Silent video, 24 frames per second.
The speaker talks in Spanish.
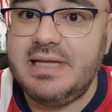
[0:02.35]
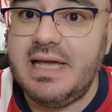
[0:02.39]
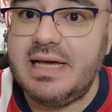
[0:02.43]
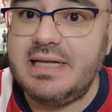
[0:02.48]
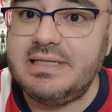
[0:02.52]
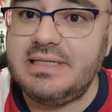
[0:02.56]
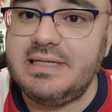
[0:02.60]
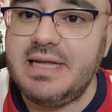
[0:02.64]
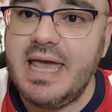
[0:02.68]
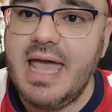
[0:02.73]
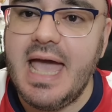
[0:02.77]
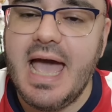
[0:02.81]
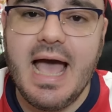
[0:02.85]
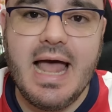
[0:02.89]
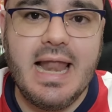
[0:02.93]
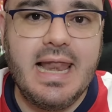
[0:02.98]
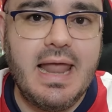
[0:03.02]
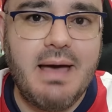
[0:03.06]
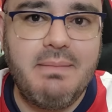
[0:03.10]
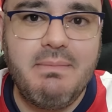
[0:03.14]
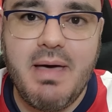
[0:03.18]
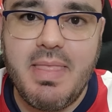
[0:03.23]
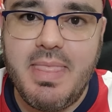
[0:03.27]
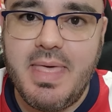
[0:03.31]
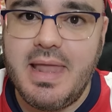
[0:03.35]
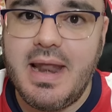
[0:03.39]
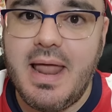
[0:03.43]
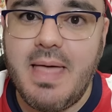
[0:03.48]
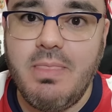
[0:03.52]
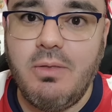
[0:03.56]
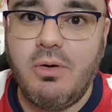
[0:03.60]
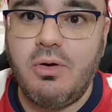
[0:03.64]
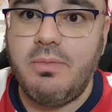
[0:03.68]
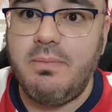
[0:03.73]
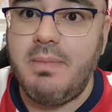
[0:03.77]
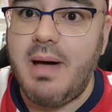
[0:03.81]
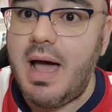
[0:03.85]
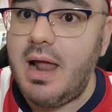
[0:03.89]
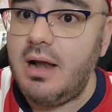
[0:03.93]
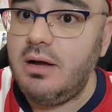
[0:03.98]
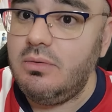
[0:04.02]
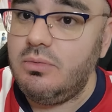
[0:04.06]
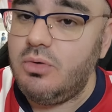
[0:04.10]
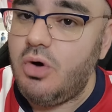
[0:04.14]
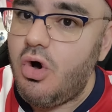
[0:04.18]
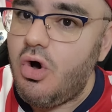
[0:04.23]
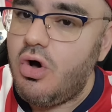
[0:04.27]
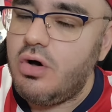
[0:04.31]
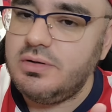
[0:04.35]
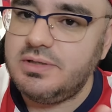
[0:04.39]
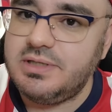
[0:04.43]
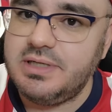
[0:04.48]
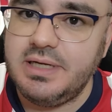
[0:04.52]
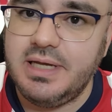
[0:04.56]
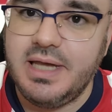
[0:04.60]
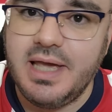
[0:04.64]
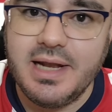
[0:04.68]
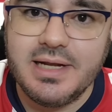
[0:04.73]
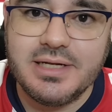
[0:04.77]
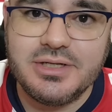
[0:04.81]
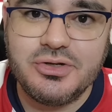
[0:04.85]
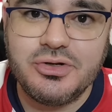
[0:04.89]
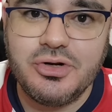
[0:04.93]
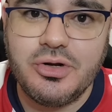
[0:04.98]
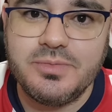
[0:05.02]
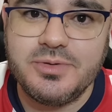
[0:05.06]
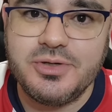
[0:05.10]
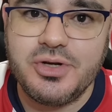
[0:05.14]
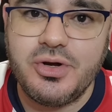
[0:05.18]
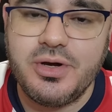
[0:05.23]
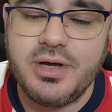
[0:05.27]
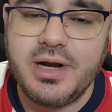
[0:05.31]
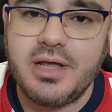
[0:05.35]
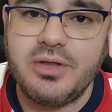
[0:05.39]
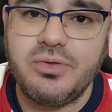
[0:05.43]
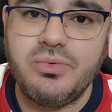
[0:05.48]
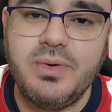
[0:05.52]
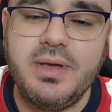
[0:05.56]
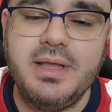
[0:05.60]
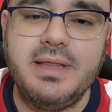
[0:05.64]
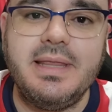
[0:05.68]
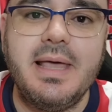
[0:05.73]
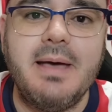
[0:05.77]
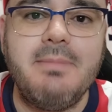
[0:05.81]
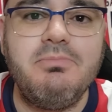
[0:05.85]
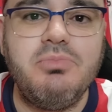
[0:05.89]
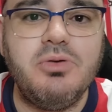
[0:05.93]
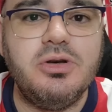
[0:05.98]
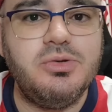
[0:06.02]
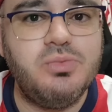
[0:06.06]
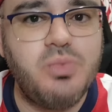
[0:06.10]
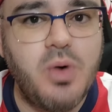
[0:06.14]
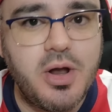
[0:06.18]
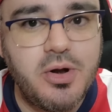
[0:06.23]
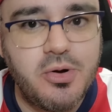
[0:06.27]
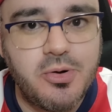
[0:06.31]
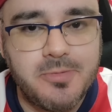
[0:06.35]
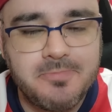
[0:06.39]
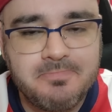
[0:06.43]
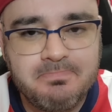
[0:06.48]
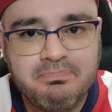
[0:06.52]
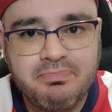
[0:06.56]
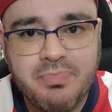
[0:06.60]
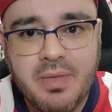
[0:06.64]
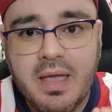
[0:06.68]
Ya sea la manera normal o si quieres una opción gratuita, pues bueno.